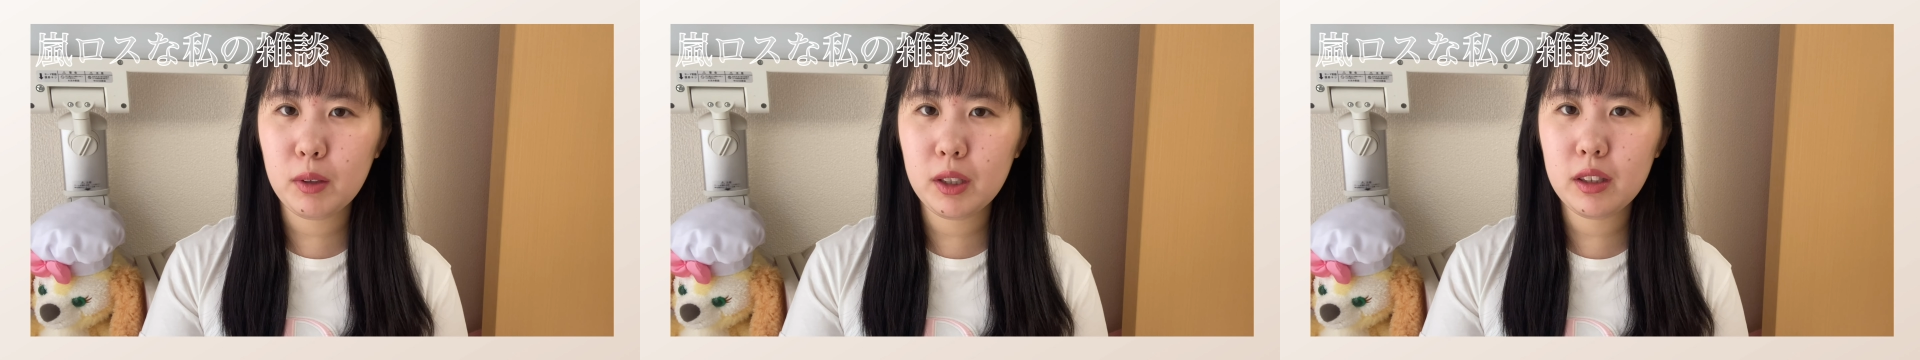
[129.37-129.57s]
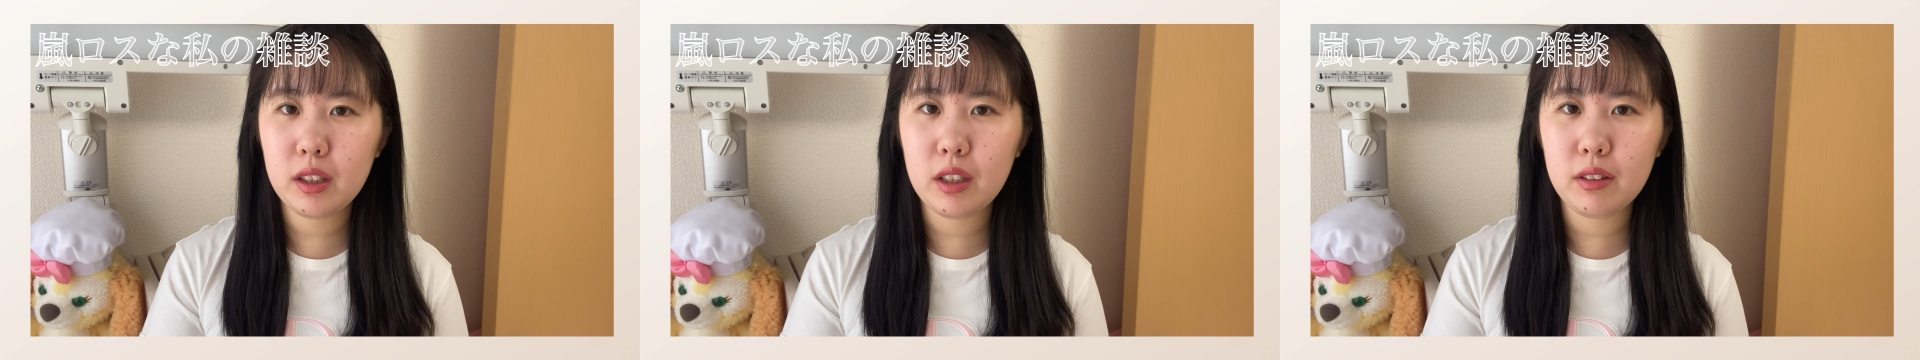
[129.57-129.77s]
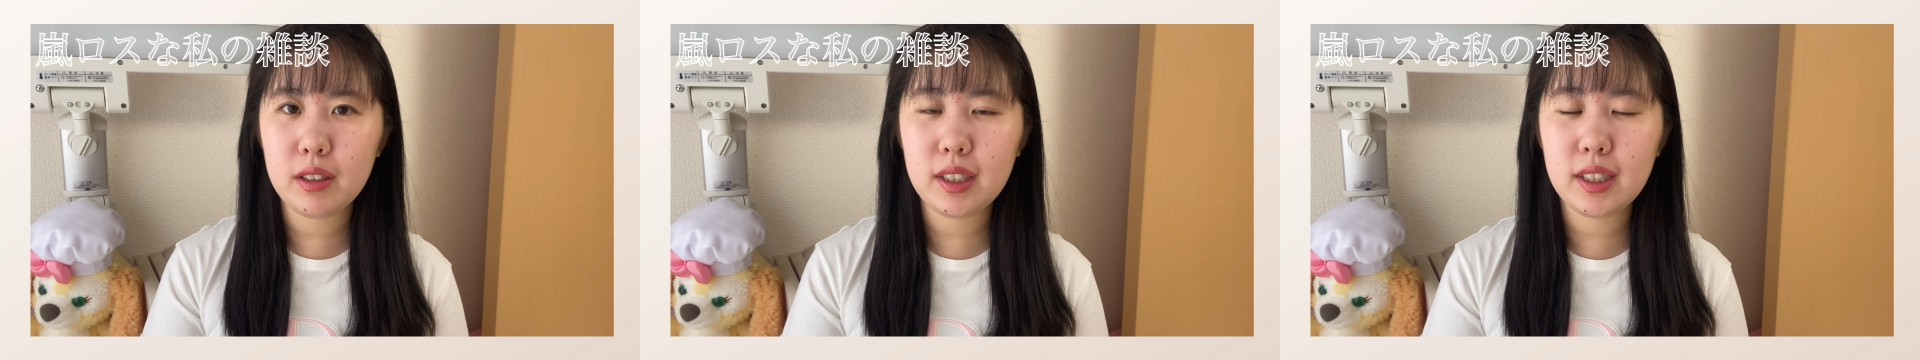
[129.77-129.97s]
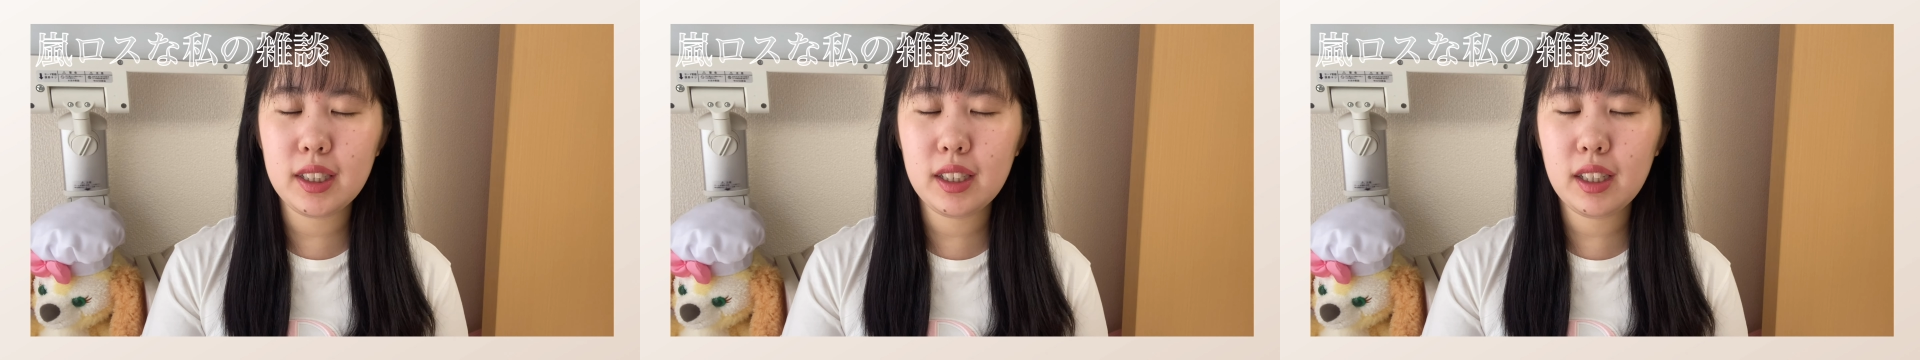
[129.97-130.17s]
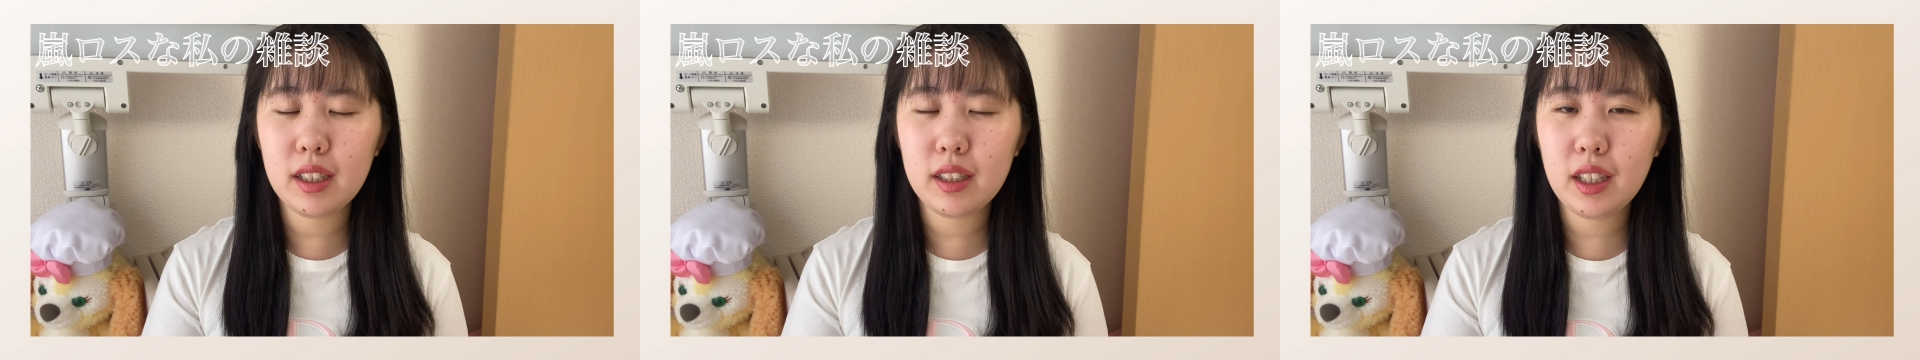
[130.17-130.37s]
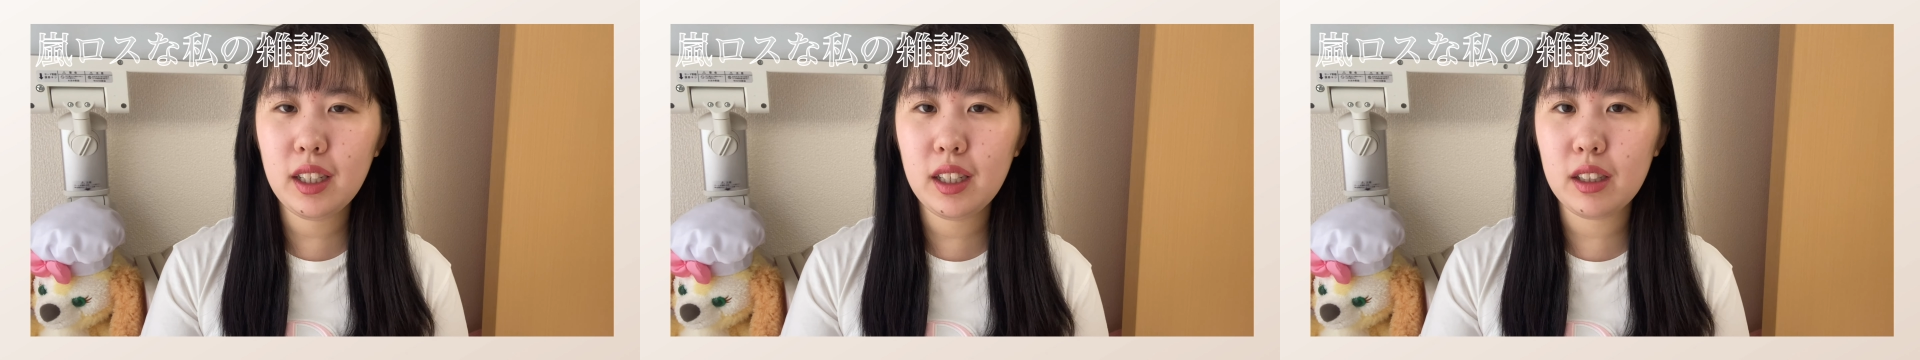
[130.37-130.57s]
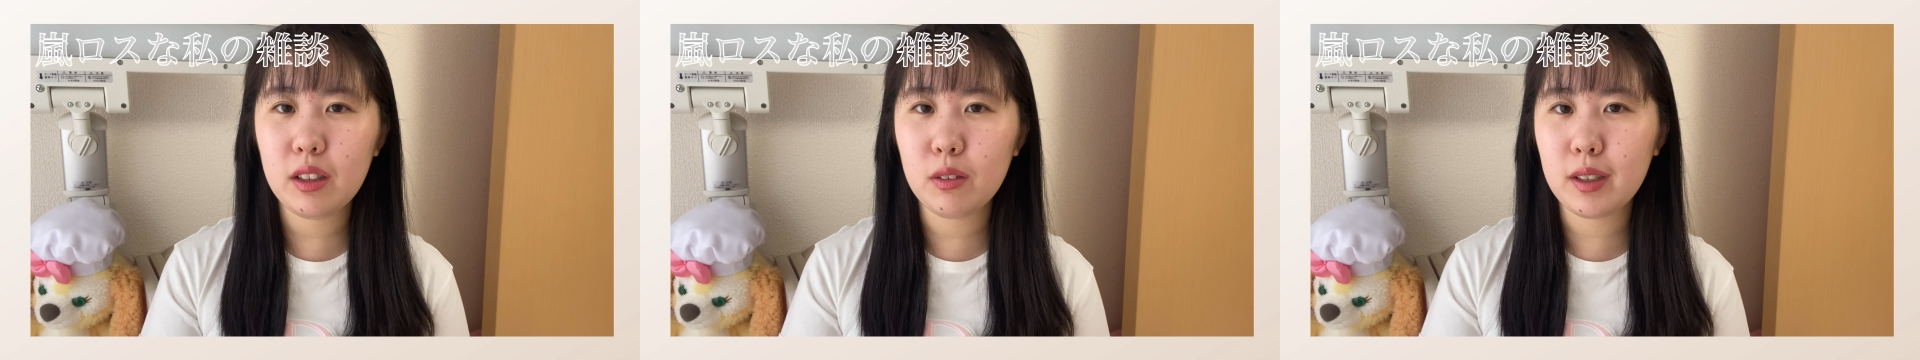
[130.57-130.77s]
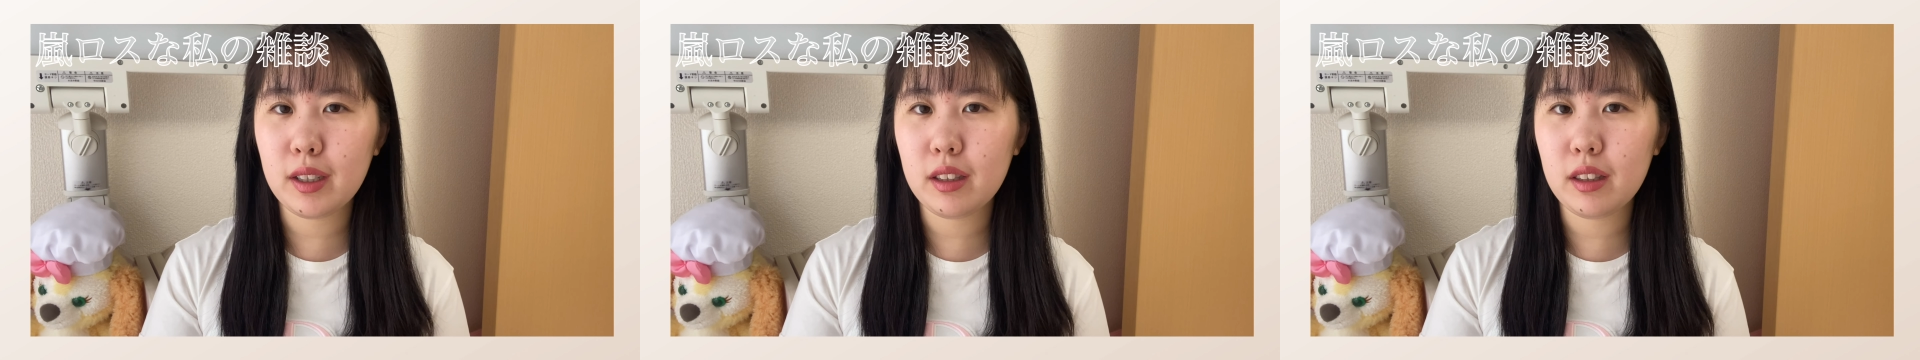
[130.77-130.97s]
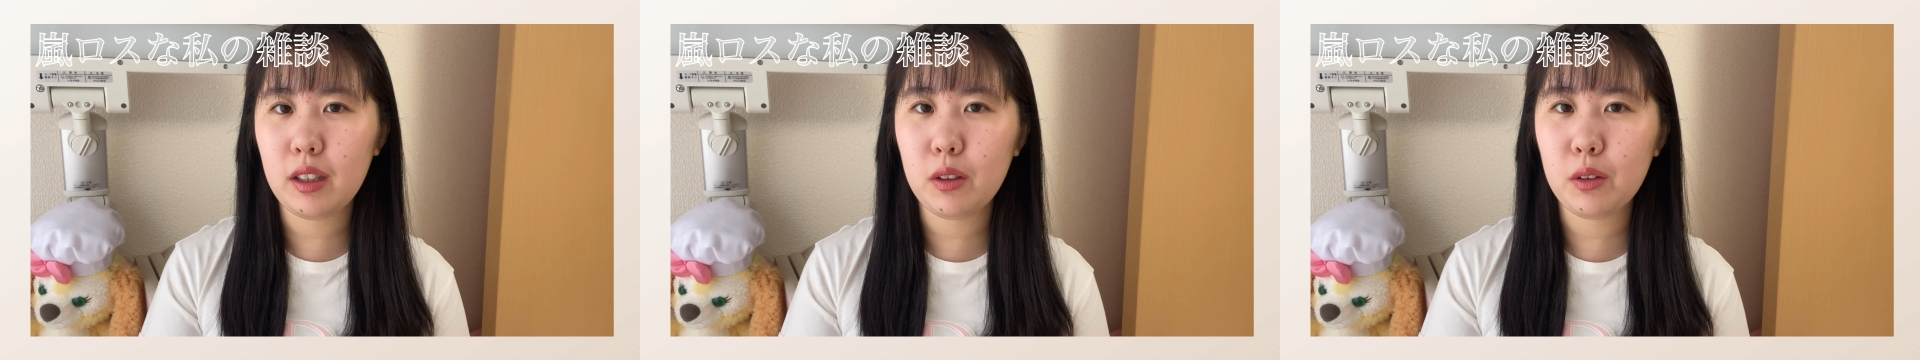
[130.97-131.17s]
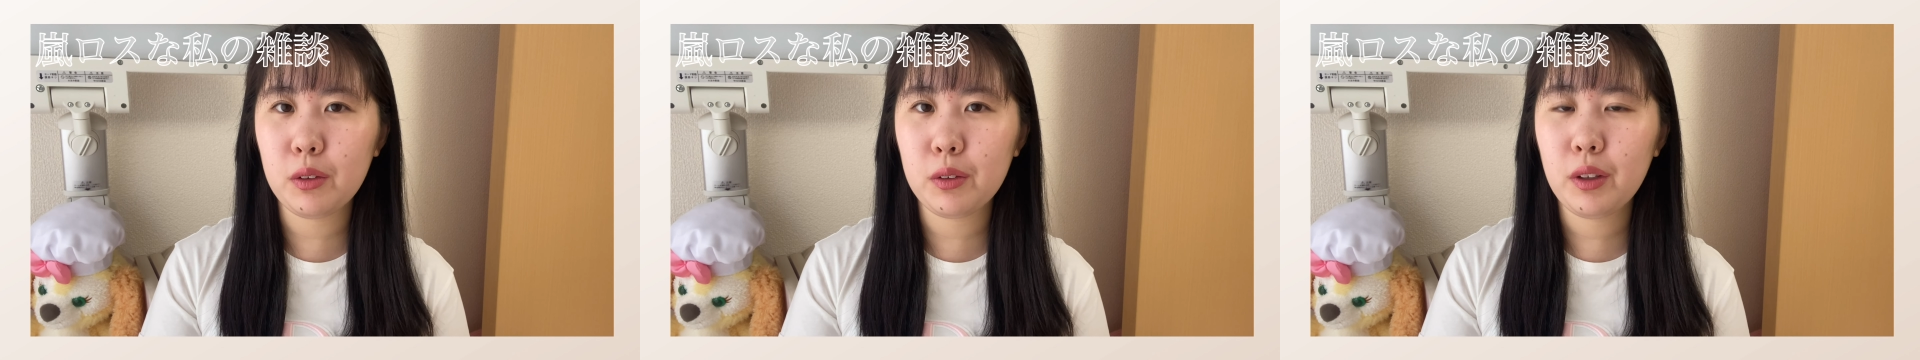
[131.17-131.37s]
待っている自信がないとかっ
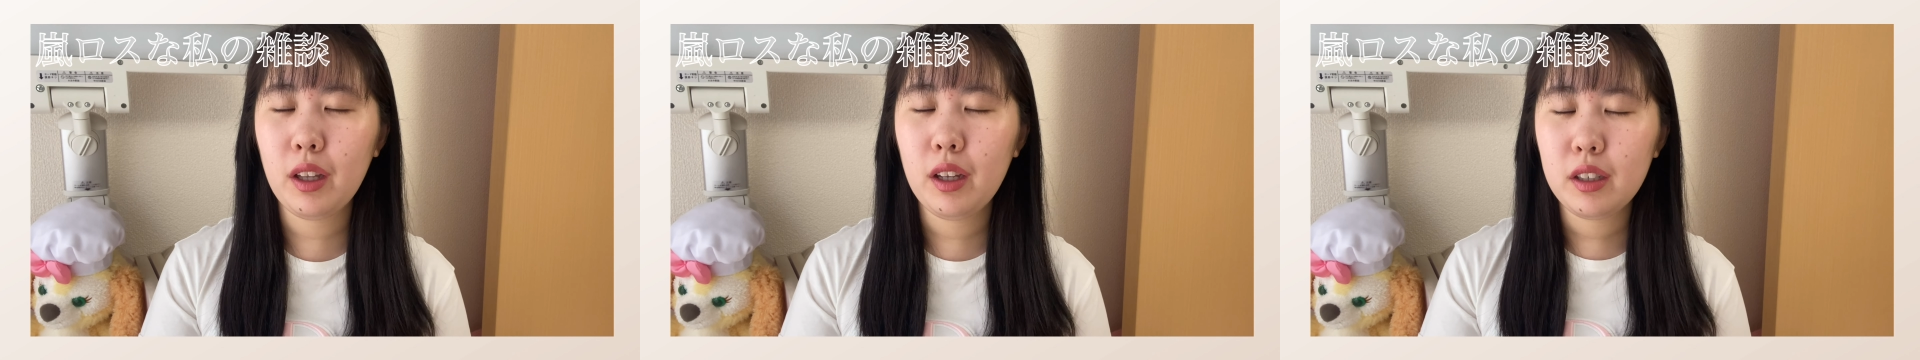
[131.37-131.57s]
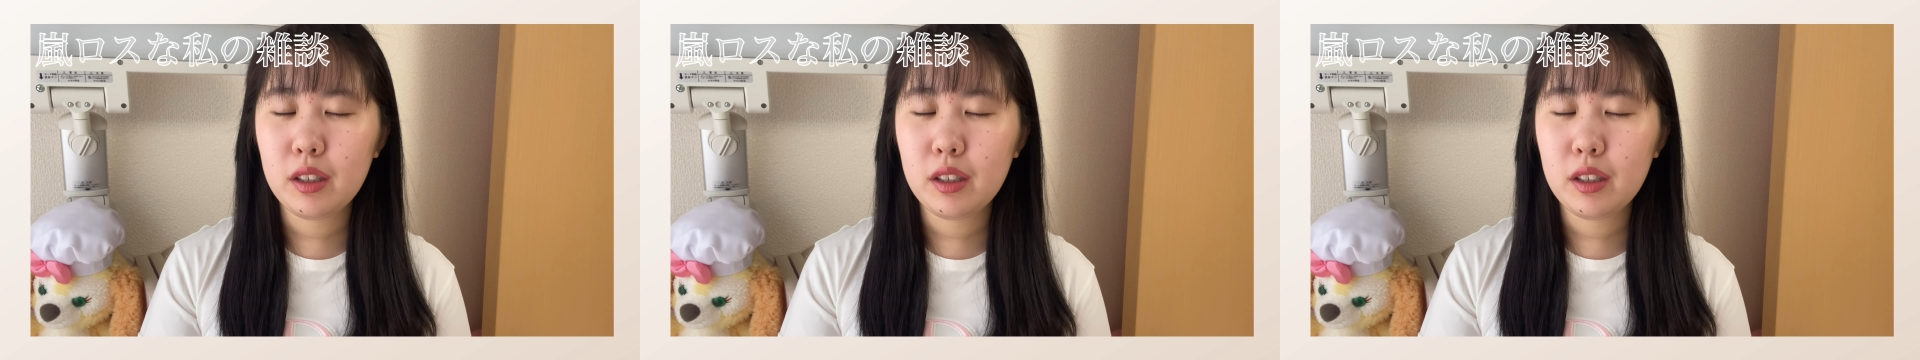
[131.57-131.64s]
ていう